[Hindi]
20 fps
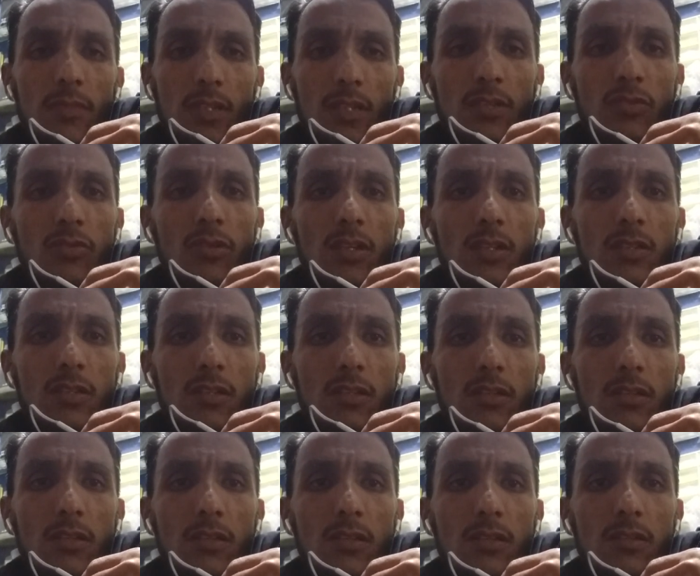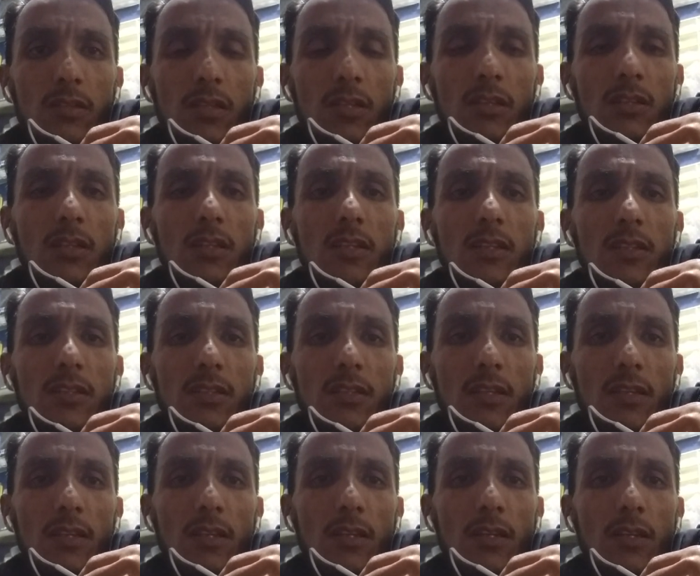ये तो कर सकते हैं ना कितना
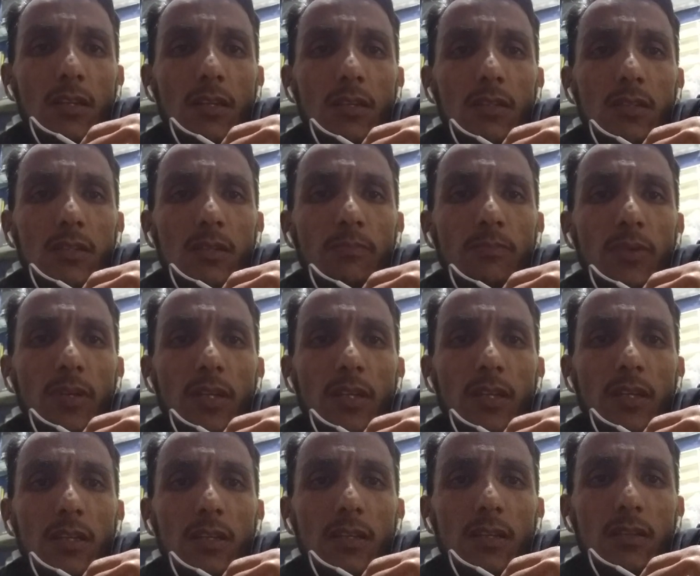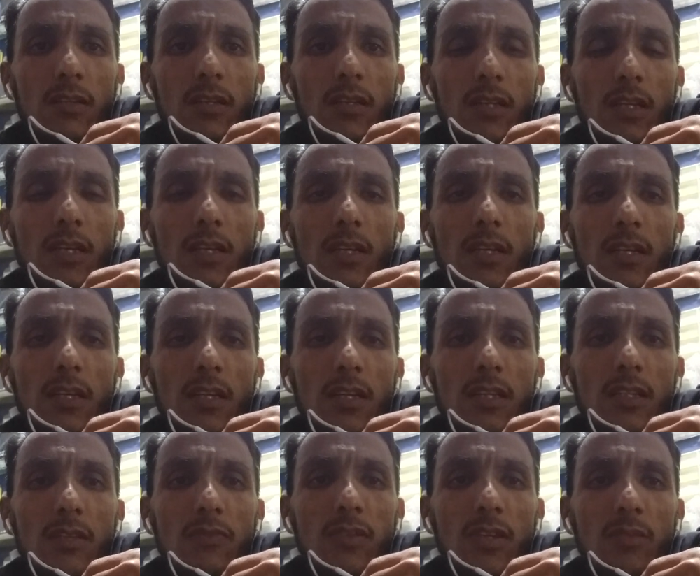ईजी है सिंपल है क्या करना
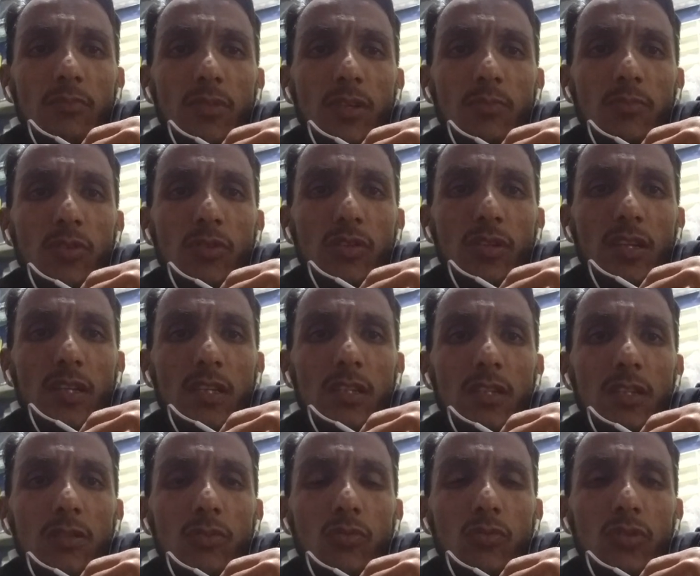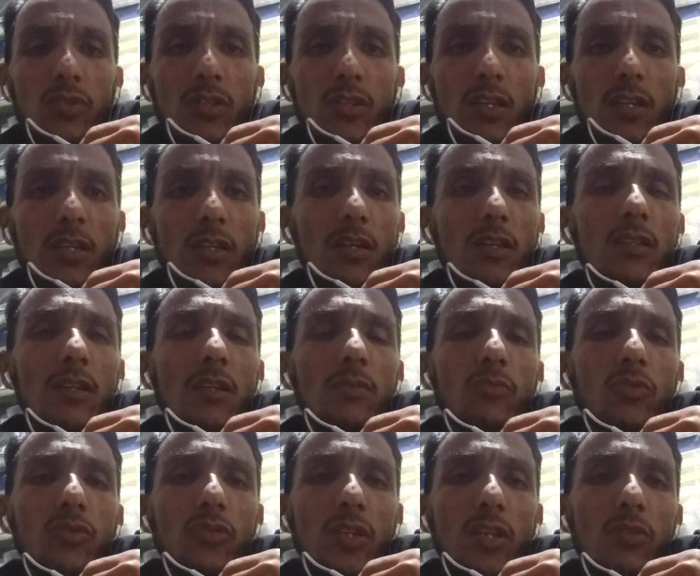है एक दफ़ा आपने अपलोड कर दी तो वो हाथ
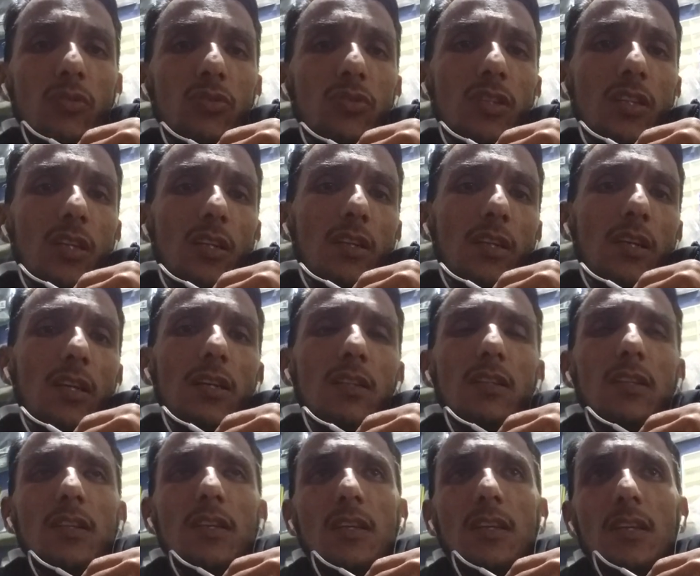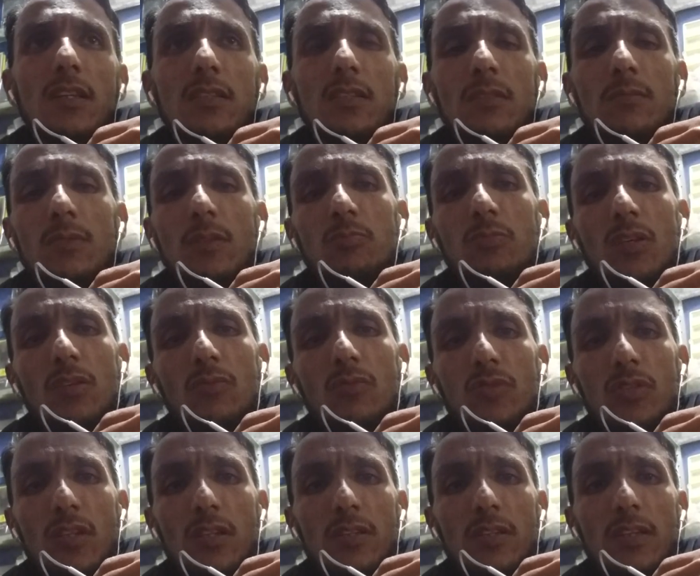आपको जो है उसकी अर्निंग आती रहेगी जब तक
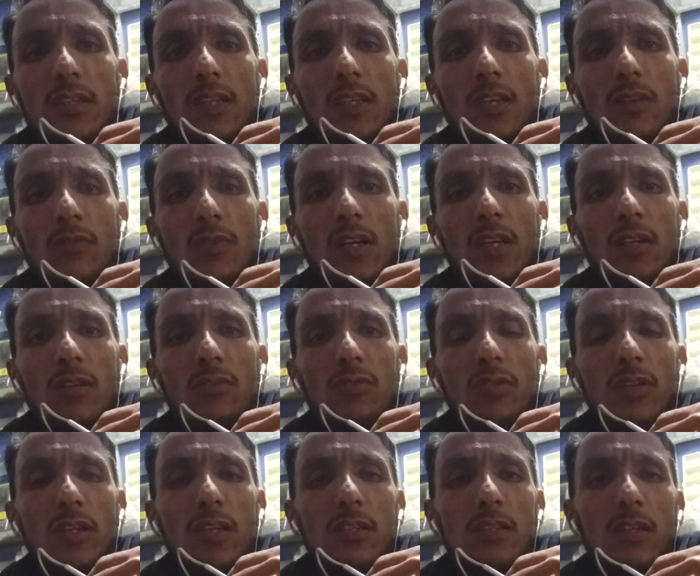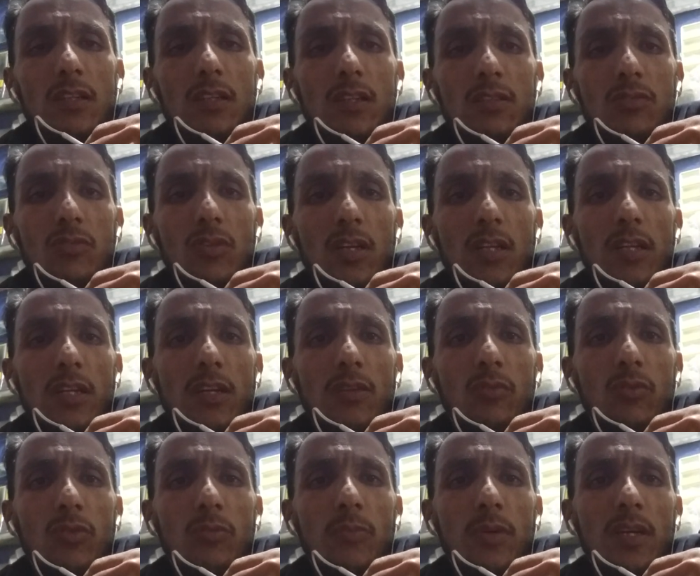वो चलते रहेगी वायरल होने की जहाँ तक सवाल है कि
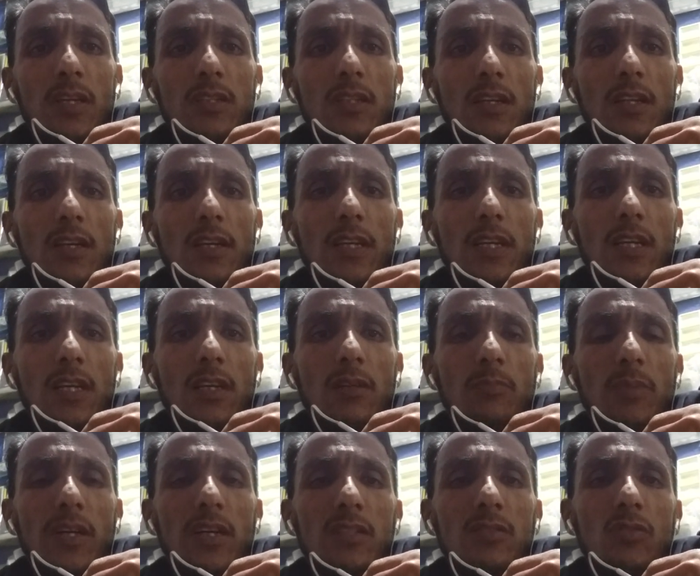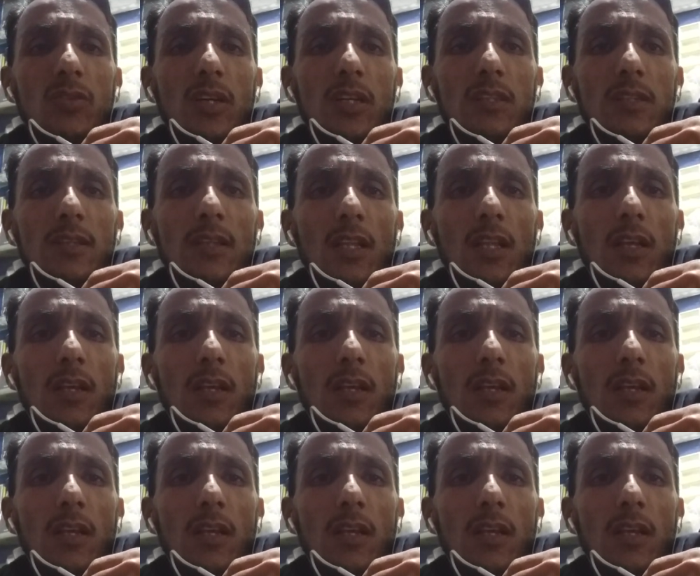वो बात अलग है कि बाज़ात